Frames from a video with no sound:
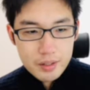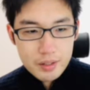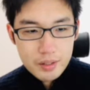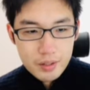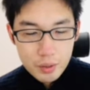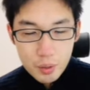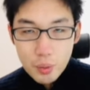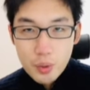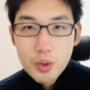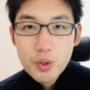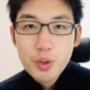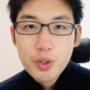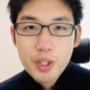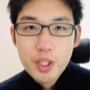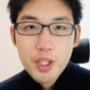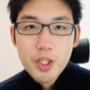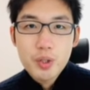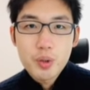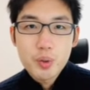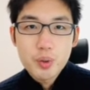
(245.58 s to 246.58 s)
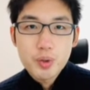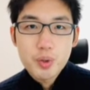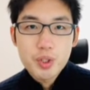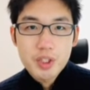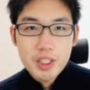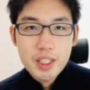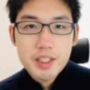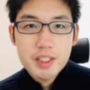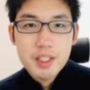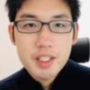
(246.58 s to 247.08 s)
どういう時に登場し
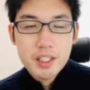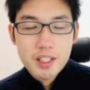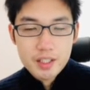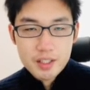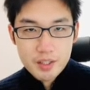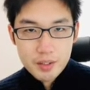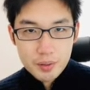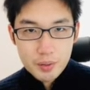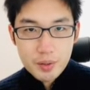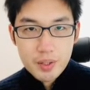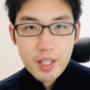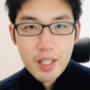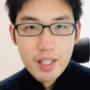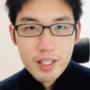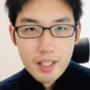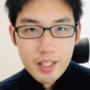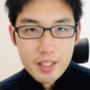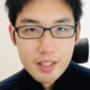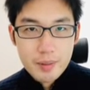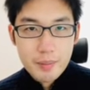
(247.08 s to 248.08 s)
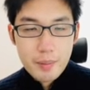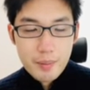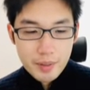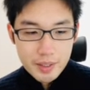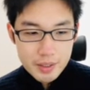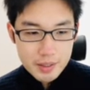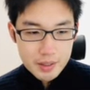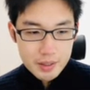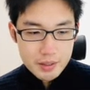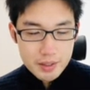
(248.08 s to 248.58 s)
やすいかっていうのを考えてみま
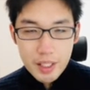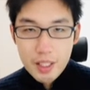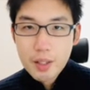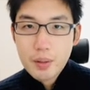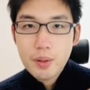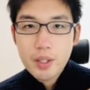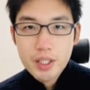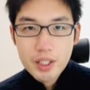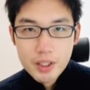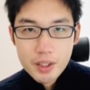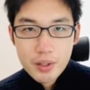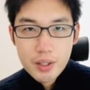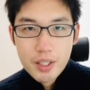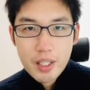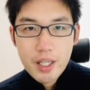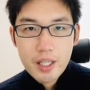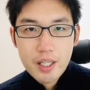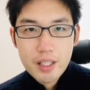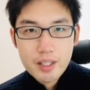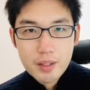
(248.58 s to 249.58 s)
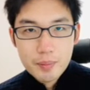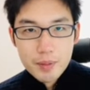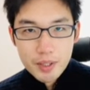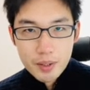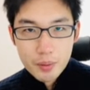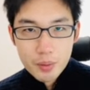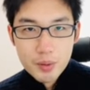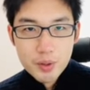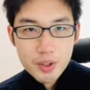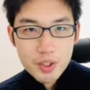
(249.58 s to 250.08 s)
す是非これ一緒に考えてみて
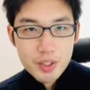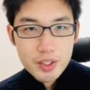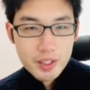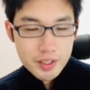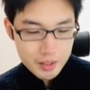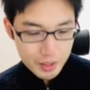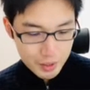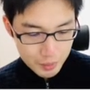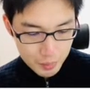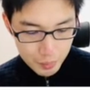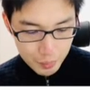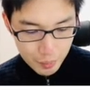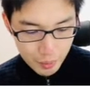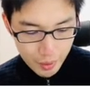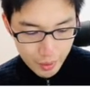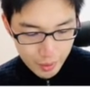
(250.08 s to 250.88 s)
ほしいんですけど